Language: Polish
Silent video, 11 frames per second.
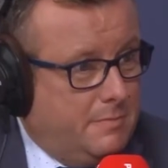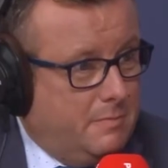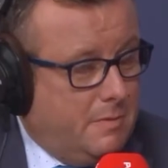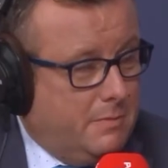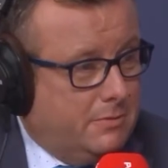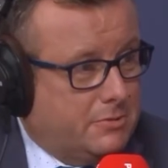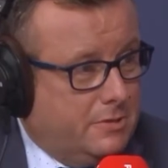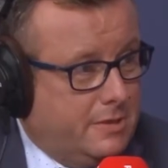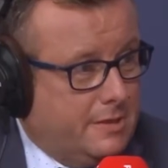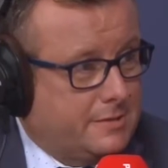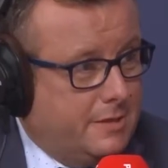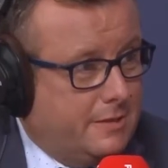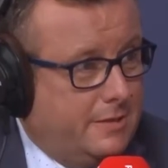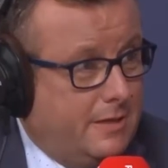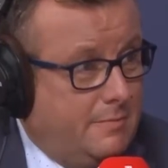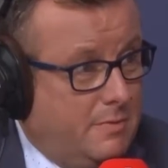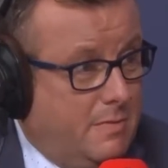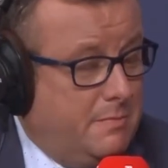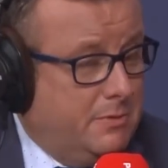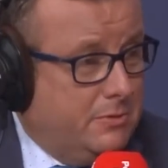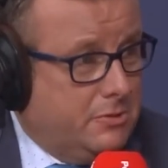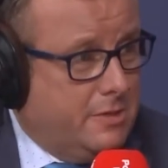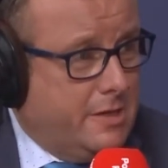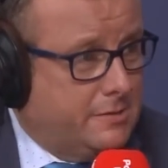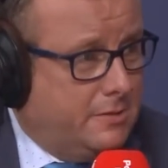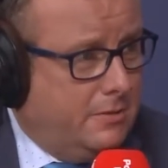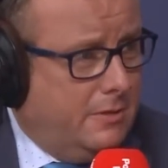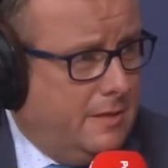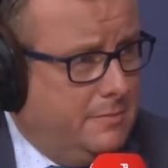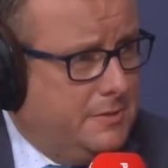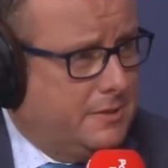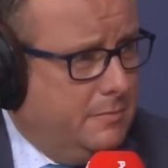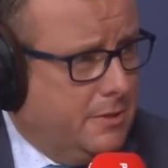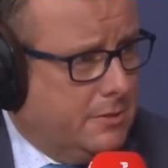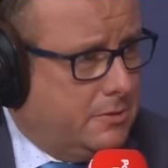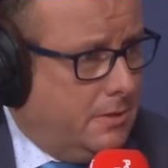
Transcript: Mamy do czynienia z hakerami? Mamy do czynienia z trollami? Z kim jeszcze?